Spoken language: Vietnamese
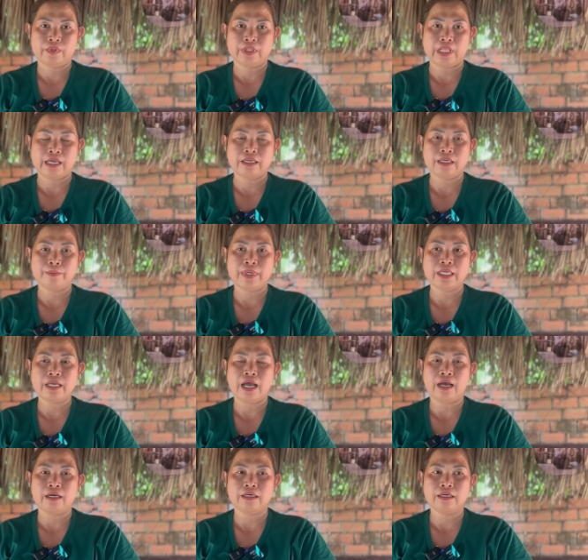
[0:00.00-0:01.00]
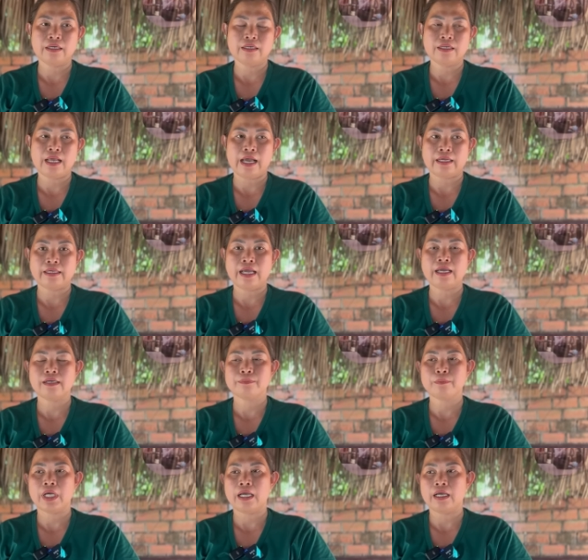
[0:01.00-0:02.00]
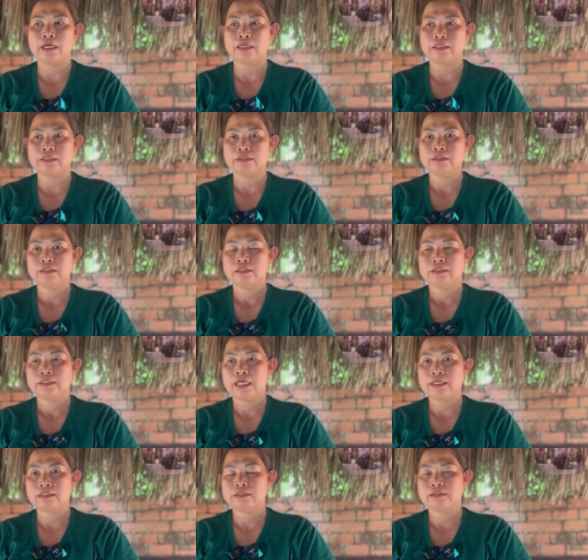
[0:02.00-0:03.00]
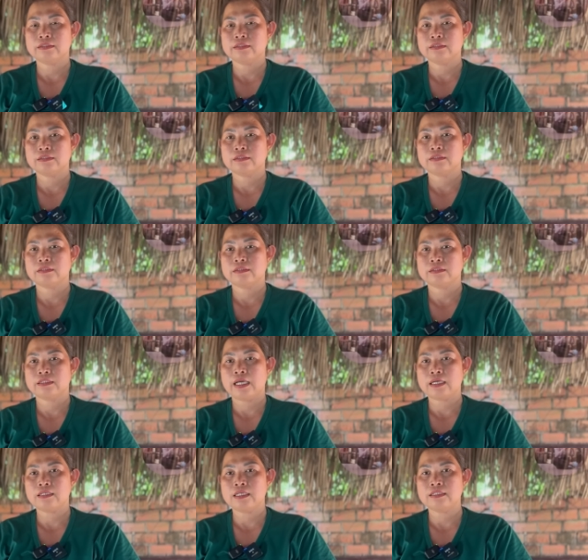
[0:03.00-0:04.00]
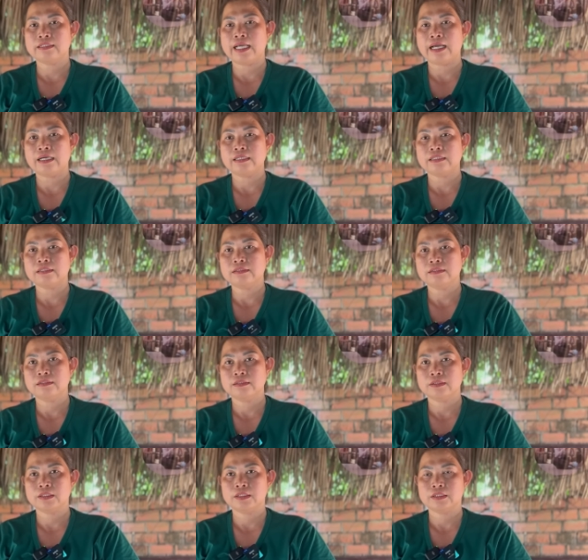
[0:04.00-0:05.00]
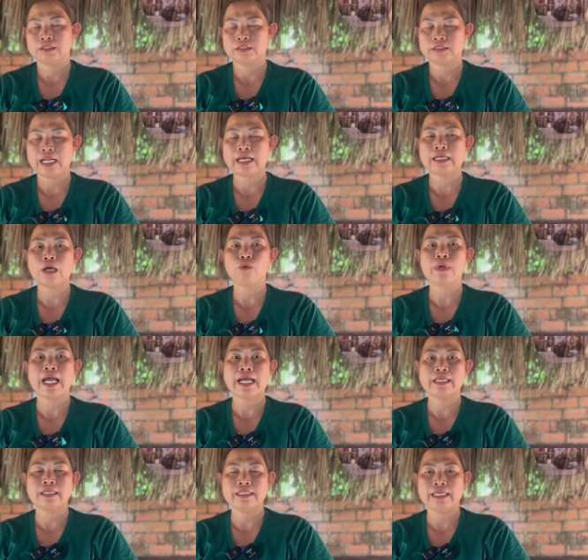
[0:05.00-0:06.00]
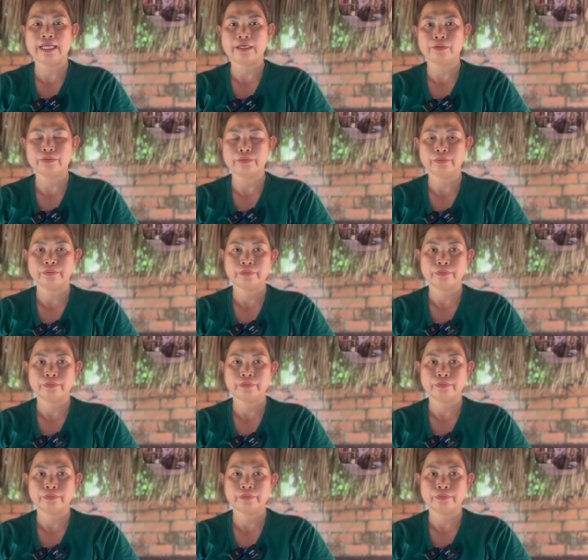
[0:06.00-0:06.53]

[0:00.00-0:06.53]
tại vì bây giờ là các mà các các linh căn đang đấu đá với nhau